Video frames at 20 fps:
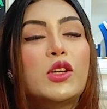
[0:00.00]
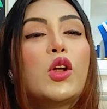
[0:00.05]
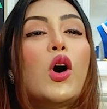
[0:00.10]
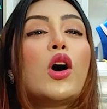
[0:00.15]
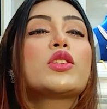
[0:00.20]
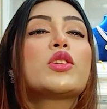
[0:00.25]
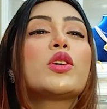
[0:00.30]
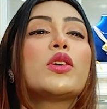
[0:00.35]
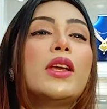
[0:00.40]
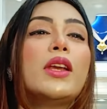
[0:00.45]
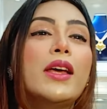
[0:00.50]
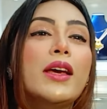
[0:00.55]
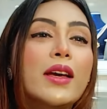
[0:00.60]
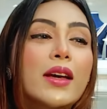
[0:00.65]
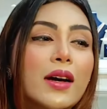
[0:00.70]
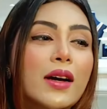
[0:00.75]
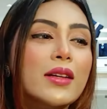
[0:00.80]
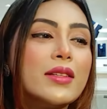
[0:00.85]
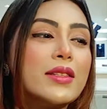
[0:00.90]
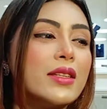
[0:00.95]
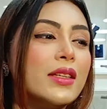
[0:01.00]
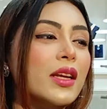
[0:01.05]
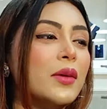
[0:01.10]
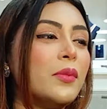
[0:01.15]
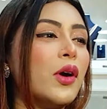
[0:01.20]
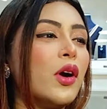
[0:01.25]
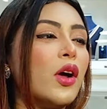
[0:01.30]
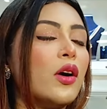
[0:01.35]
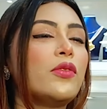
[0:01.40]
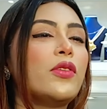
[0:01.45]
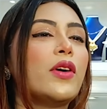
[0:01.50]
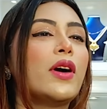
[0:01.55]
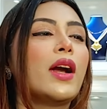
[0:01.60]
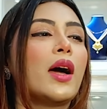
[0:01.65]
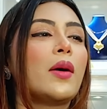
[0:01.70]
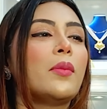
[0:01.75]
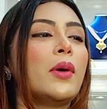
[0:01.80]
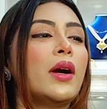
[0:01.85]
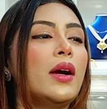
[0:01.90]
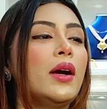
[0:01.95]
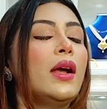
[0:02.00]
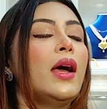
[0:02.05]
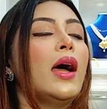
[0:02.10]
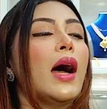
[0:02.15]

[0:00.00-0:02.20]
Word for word: নট অনলি সিনেমার অফার আমার